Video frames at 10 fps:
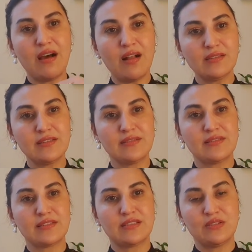
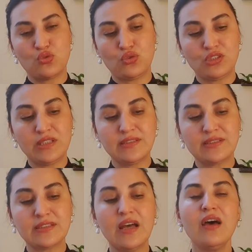altınınızı
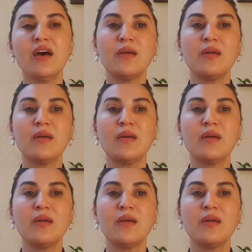cüzdanınızda